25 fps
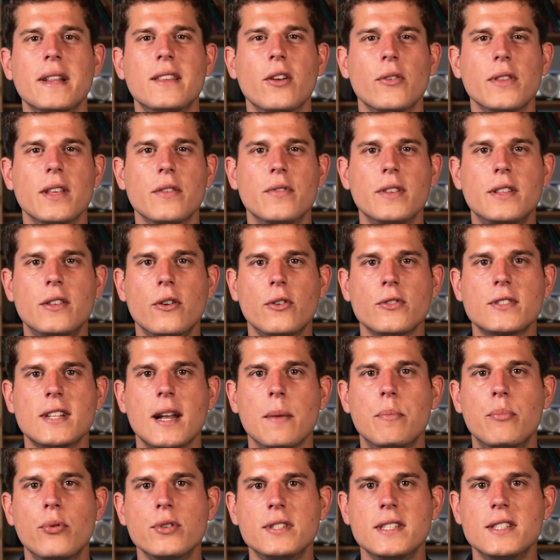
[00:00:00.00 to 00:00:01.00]
mettent en
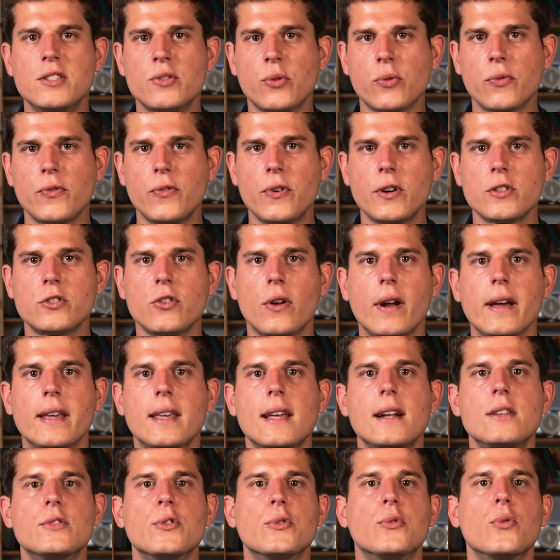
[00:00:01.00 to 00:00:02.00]
évidence la position de force dans
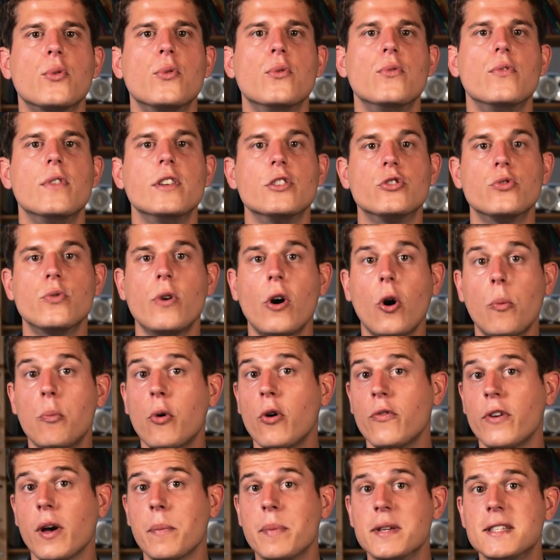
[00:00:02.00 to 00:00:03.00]
laquelle se trouvent les joueurs
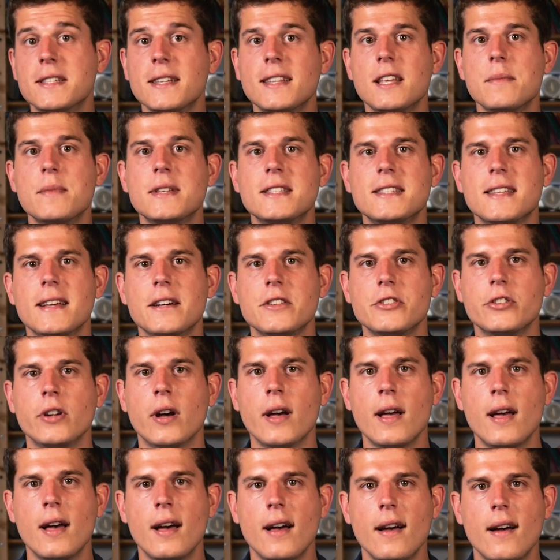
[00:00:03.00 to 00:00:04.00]
pour faire passer des messages.